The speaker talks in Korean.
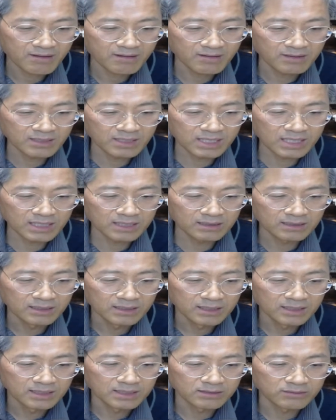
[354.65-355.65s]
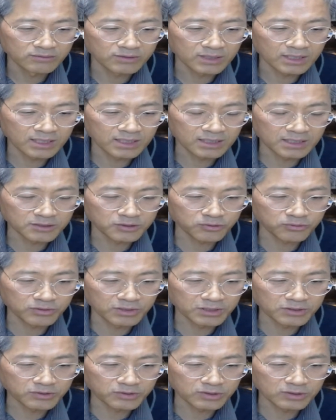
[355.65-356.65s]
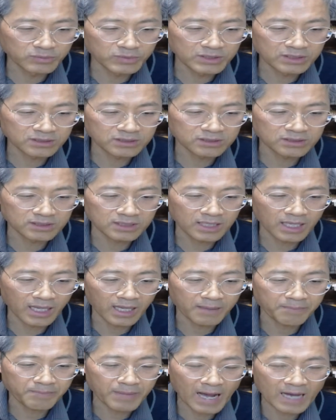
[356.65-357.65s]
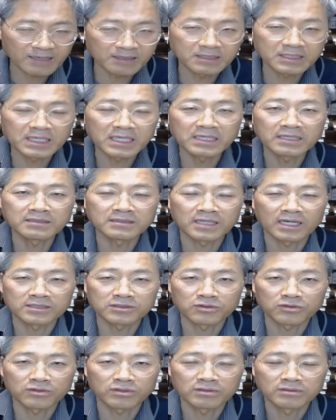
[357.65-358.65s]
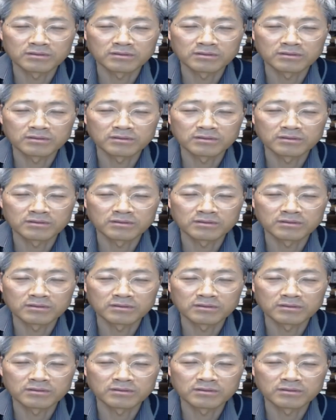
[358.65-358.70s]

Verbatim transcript: 그러니까 우리가 예수 그리스도를 믿었을 때 반응이 일어나도록